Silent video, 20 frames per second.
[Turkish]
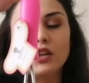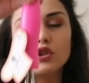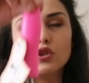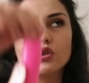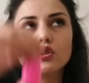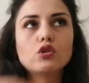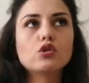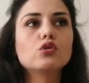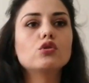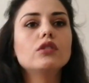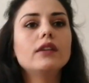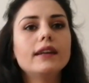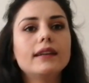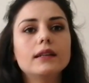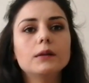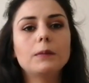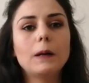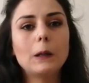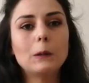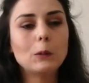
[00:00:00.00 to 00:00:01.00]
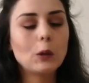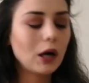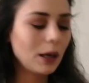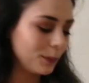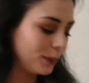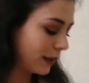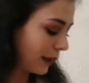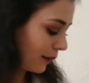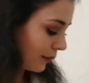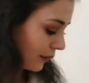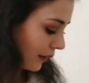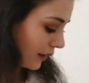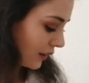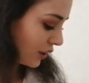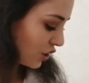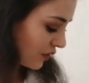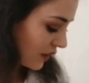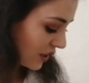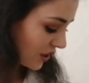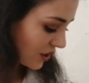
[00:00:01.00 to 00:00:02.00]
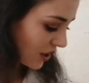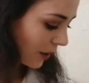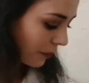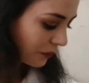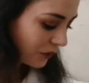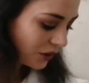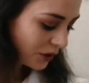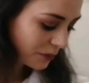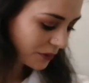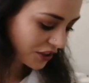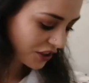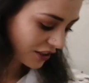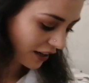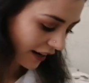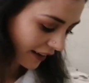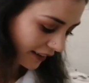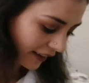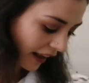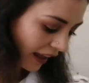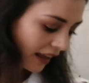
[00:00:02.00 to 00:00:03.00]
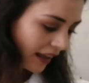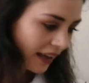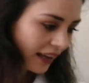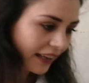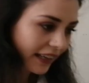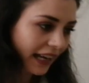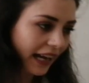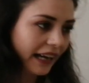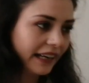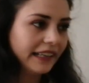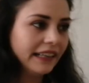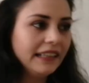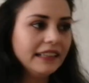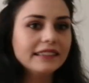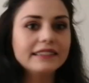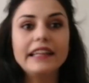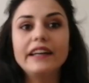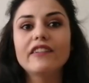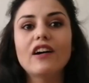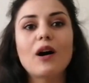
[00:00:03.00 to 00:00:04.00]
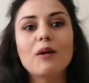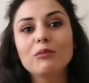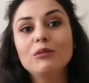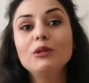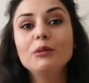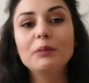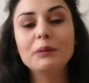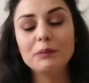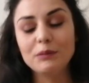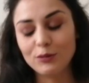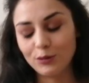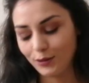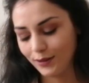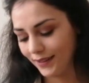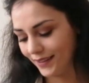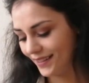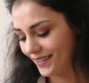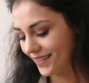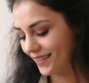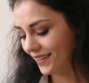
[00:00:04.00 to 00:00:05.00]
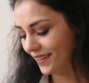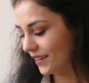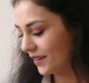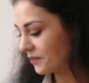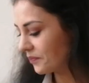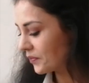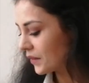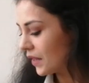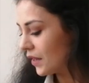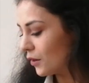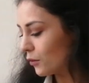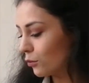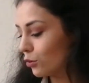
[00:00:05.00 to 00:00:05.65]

Çünkü sürekli ben bu abiden alışveriş yaptığım için artık yani devamlı bir müşterisiyim.